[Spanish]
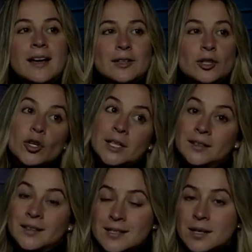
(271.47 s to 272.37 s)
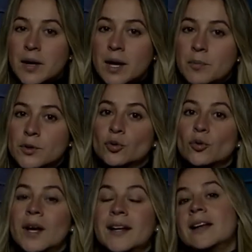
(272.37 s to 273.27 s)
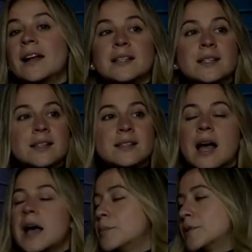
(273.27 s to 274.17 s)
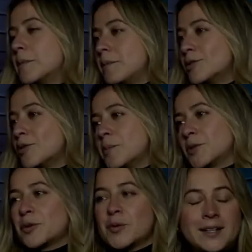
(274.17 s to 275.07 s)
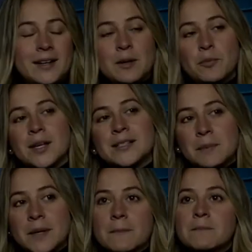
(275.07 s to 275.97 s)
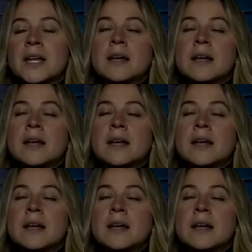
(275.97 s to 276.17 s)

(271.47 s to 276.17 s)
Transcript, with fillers: Entonces lo que a ti te hace bien, pues tú generalizas y dices, ah, pues a mí me hizo bien, pues a cualquiera le puede hacer bien.